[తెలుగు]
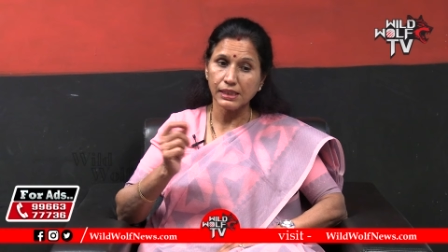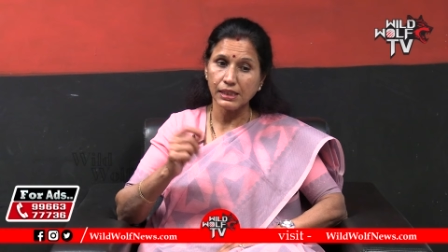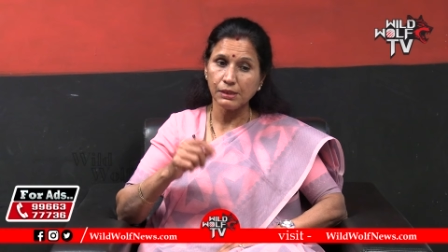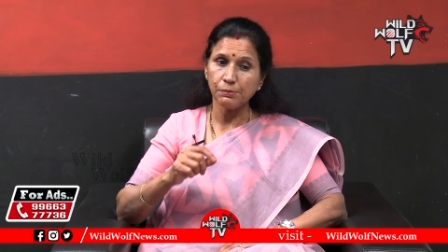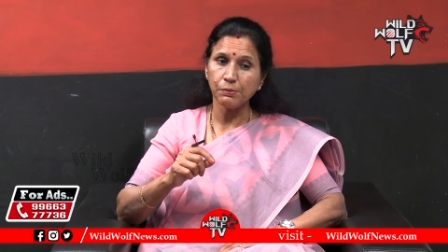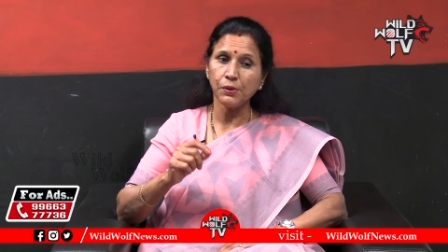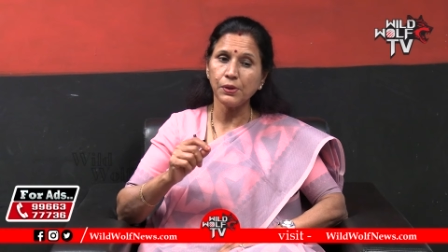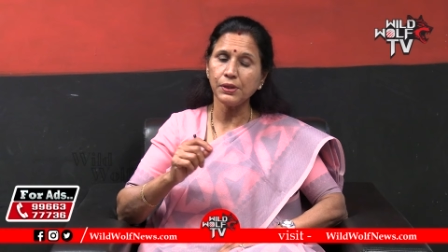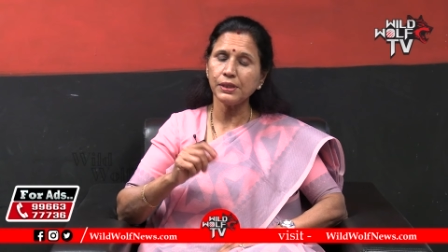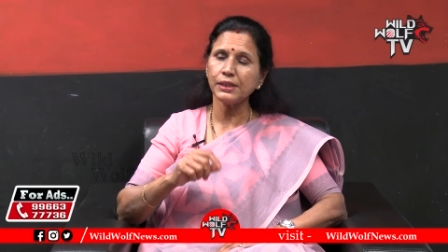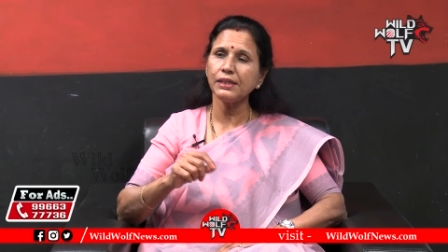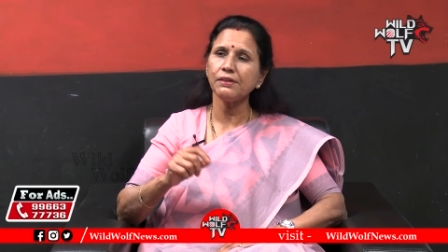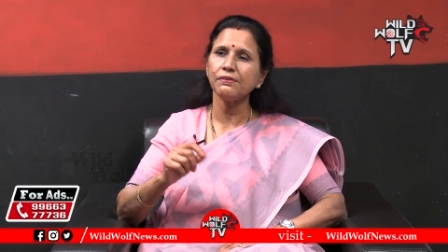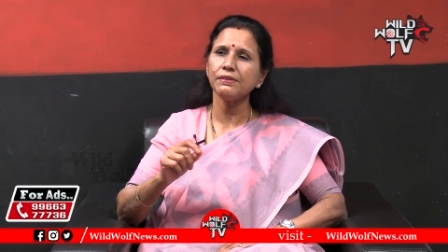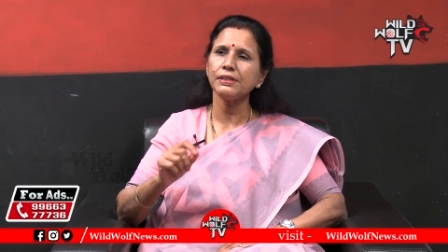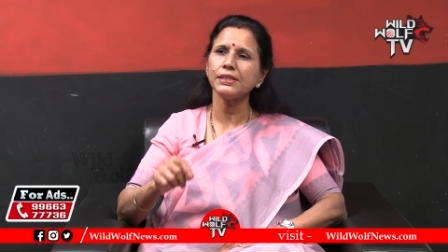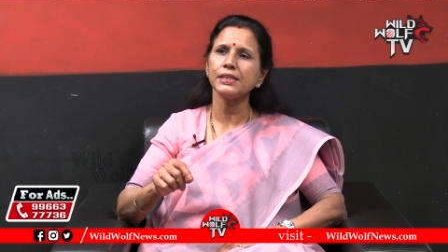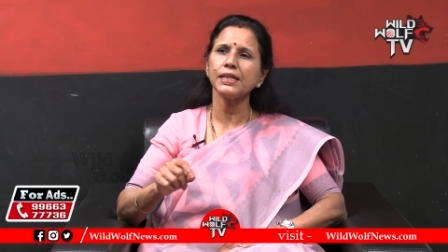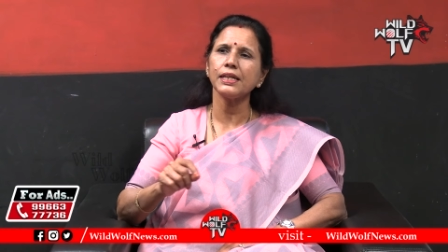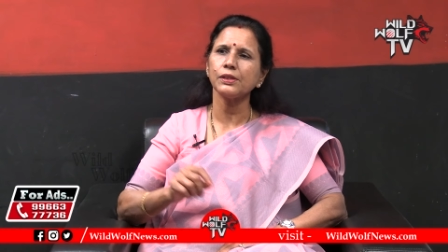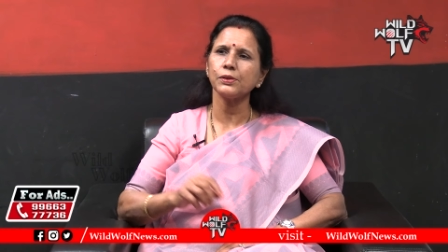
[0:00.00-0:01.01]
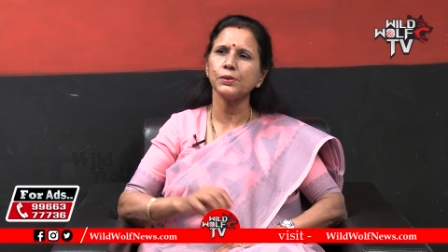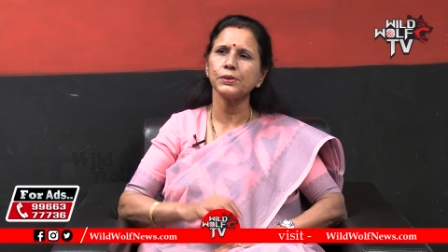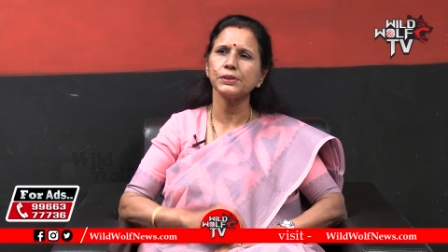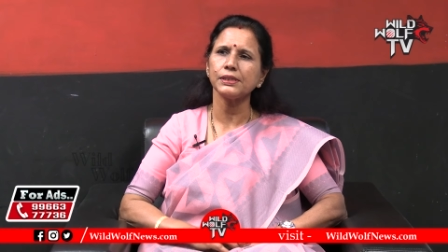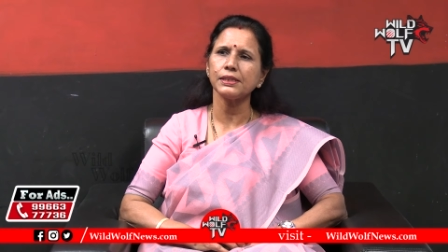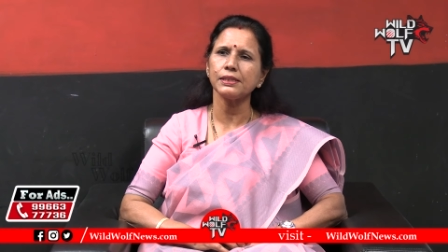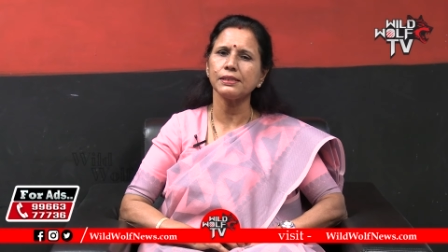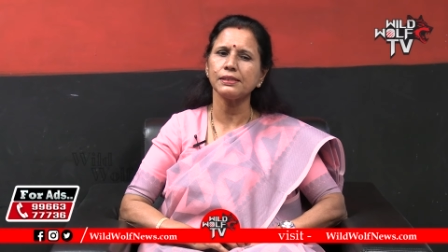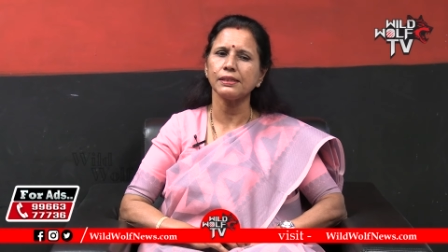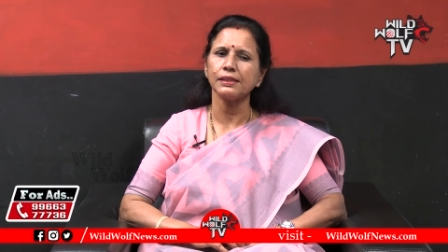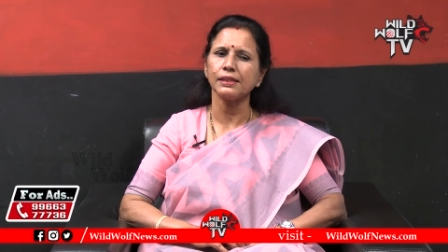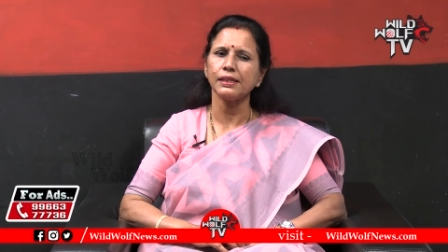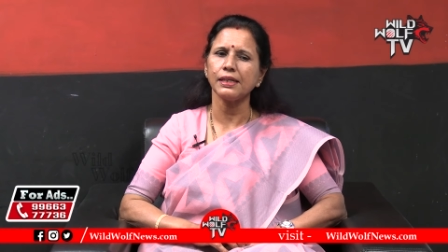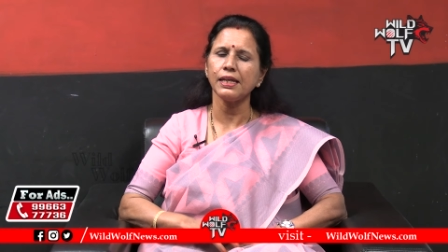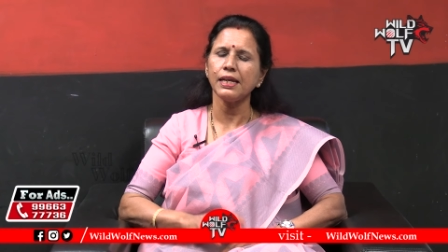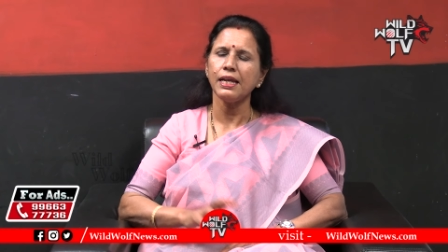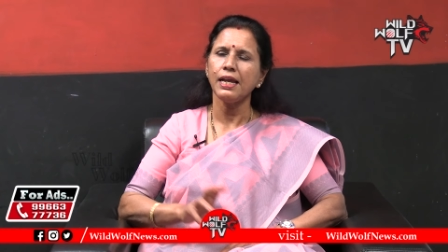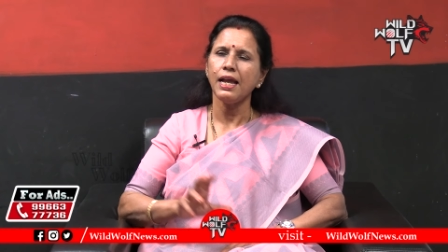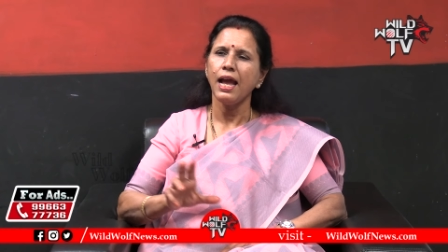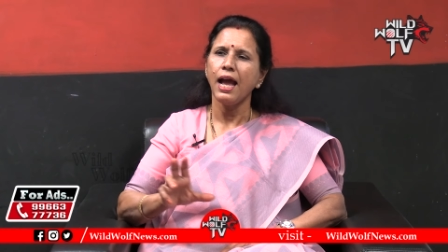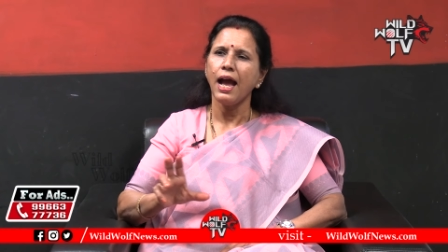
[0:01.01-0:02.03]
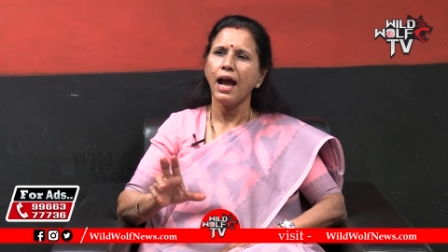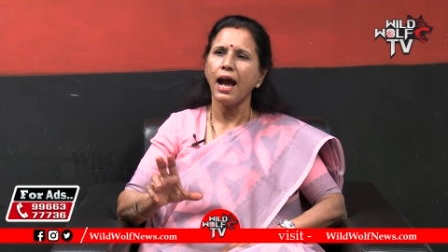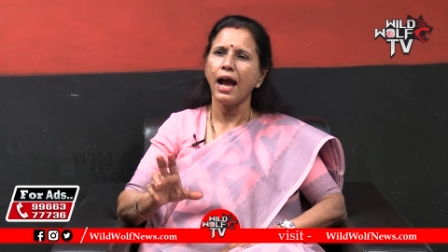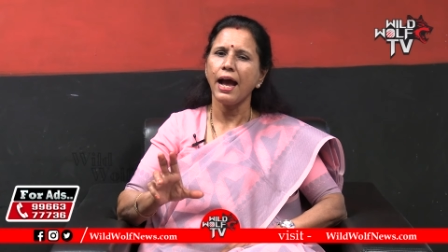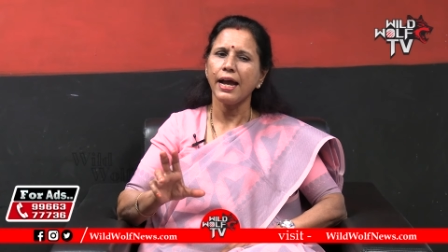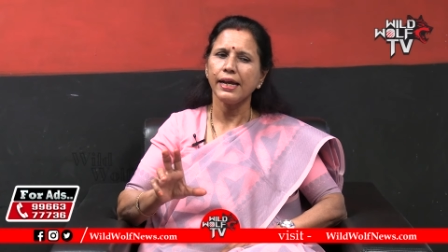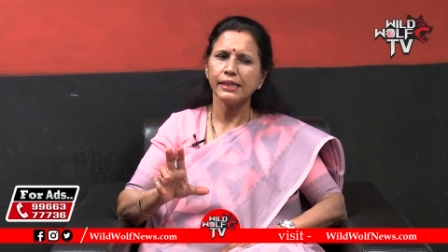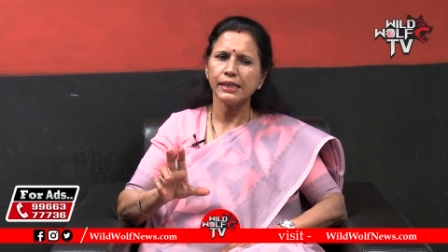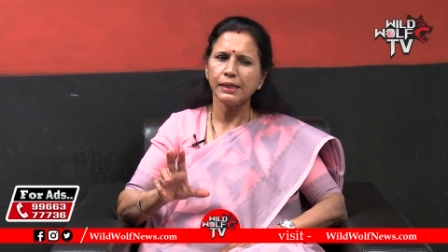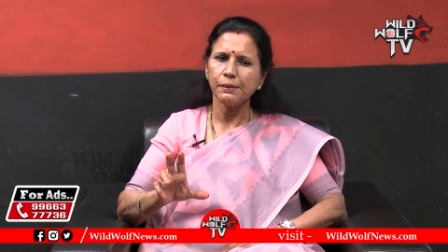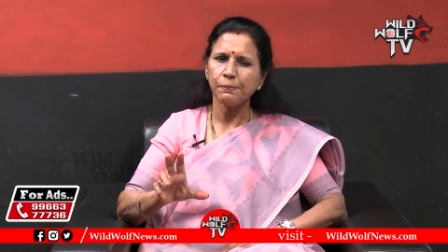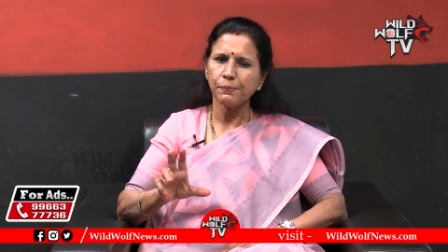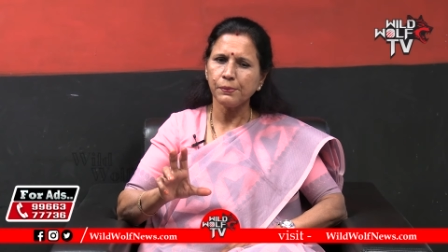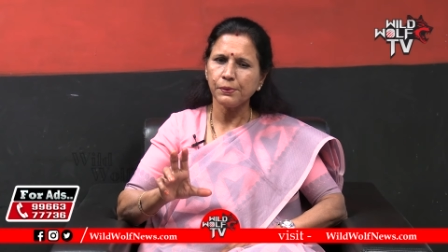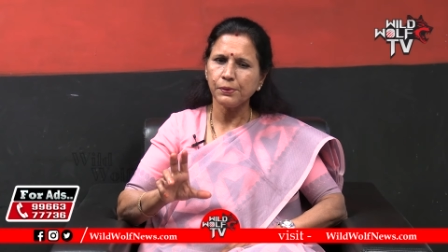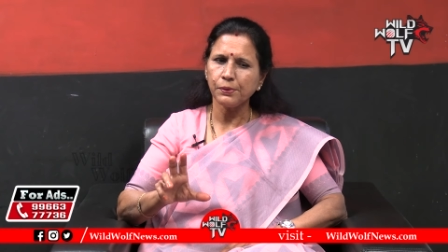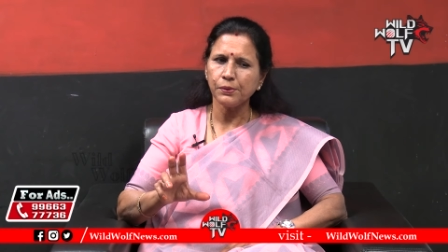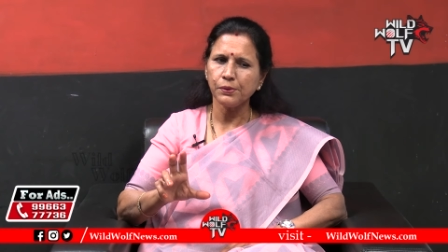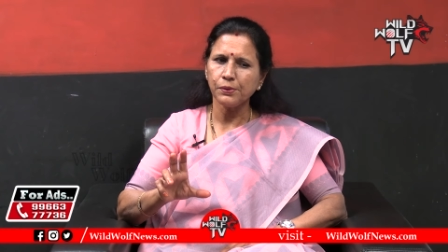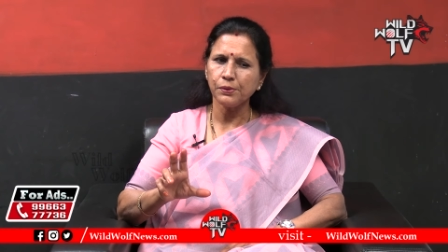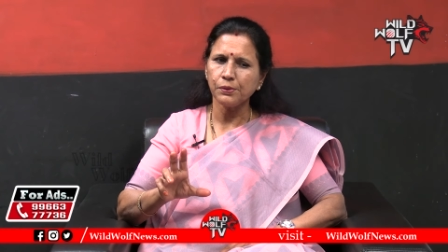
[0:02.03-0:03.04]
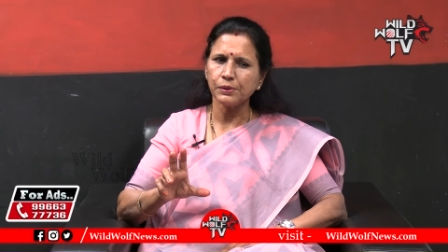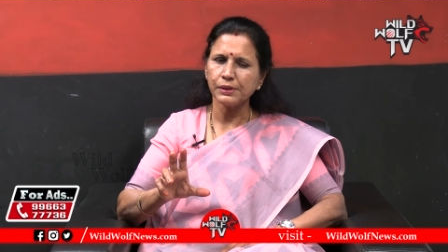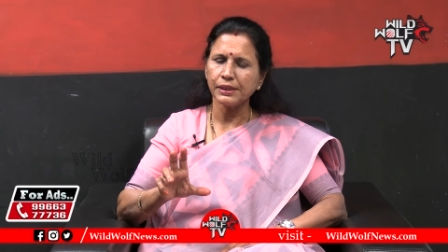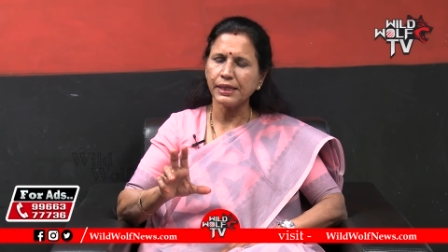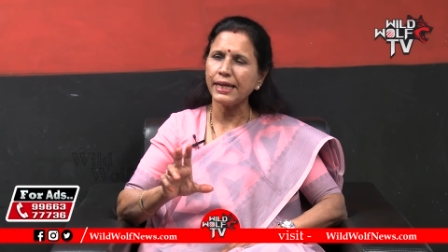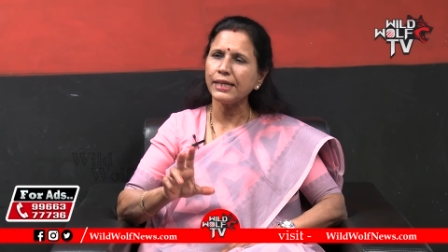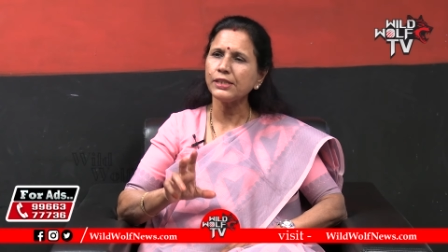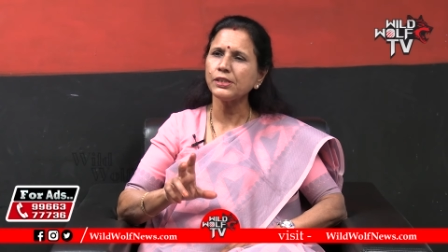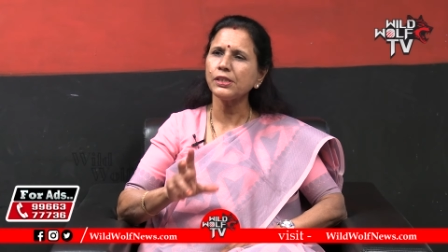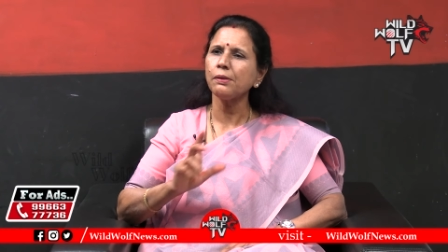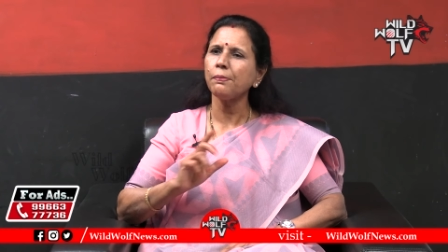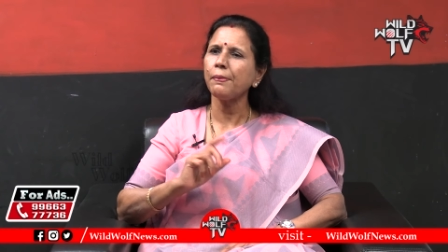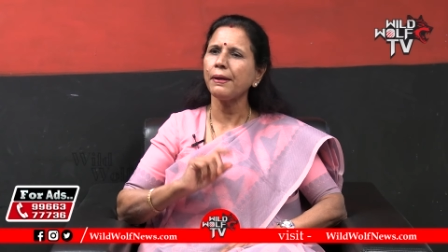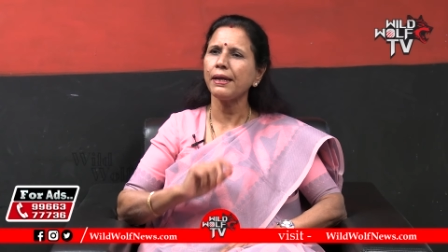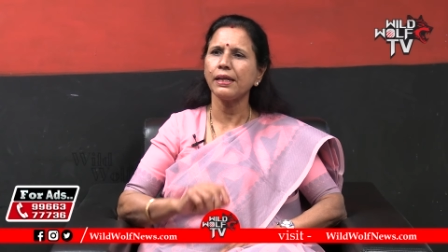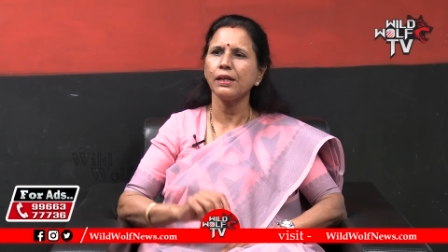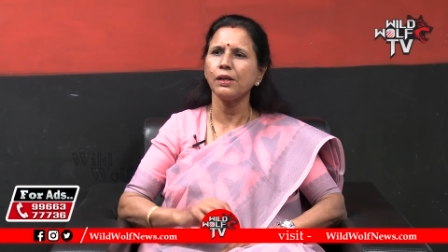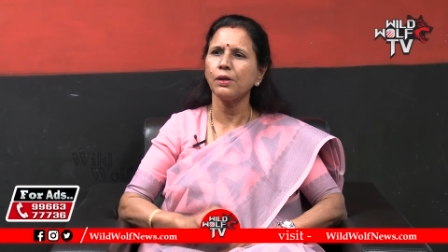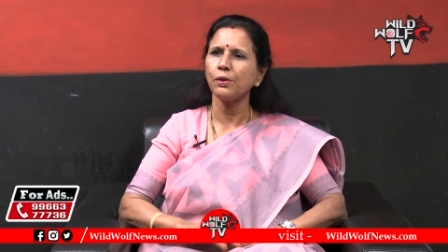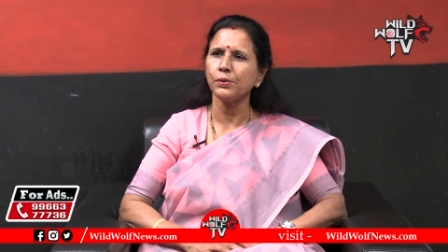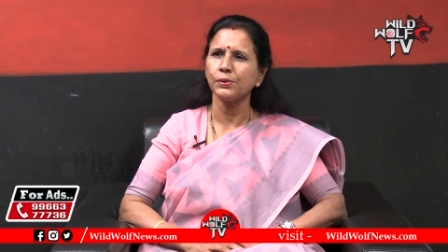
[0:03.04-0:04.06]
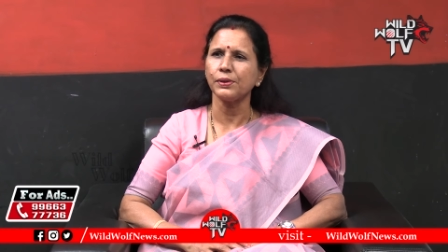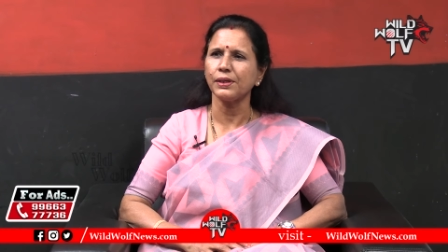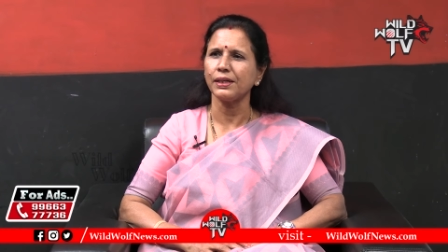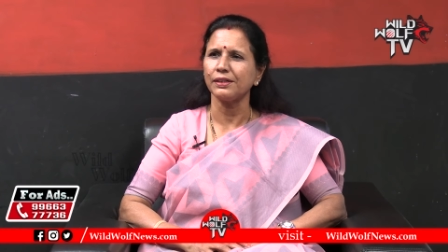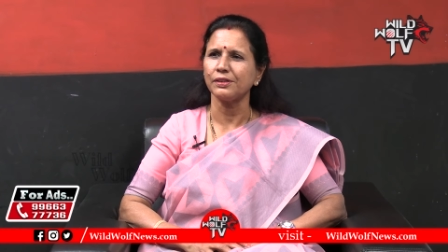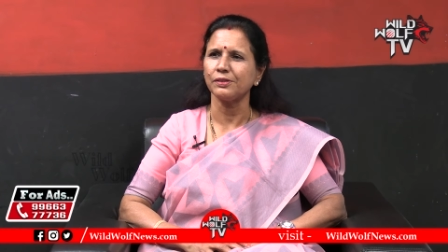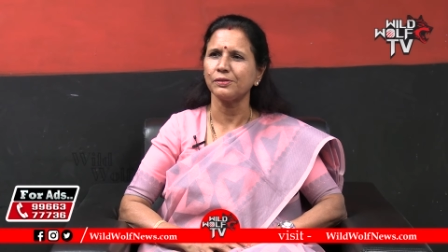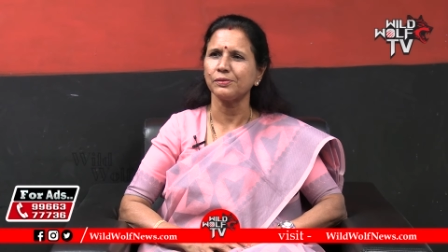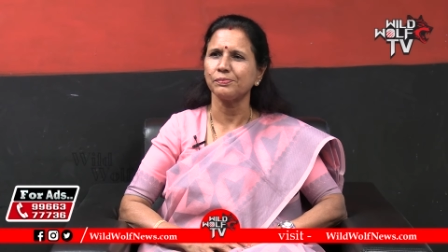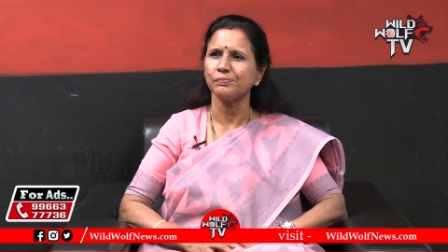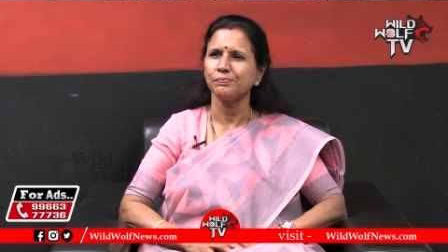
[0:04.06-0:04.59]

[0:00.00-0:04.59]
జగన్మోహన్ రెడ్డి విషయానికి వచ్చేసరికి ఆయన ఇప్పుడు కేసుల భయంలో ఉన్నాడు